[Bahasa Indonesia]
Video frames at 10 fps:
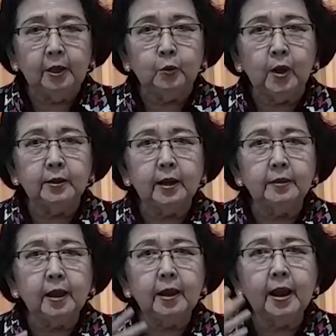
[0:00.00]
Tuhan
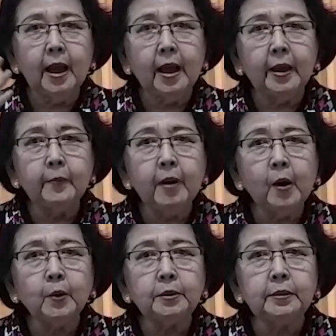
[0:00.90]
katakan, "Hai
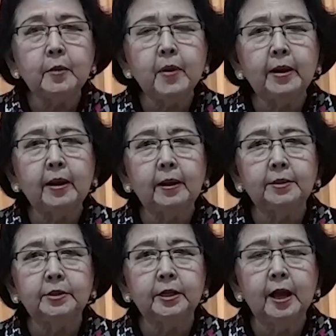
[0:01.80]
maut, di manakah
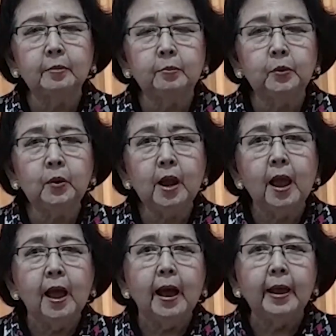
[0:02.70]
sengatmu?
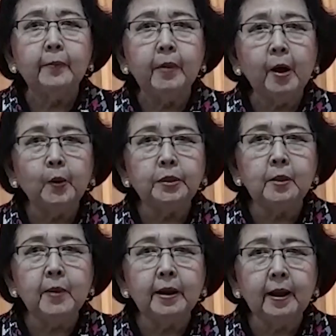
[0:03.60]
Hai maut, di
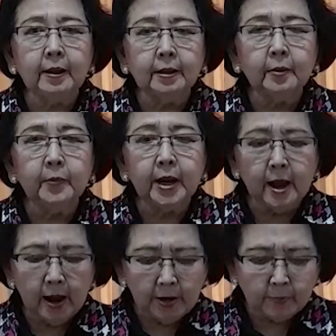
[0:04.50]
manakah
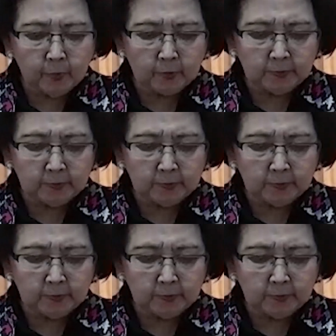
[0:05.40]
kemenanganmu?"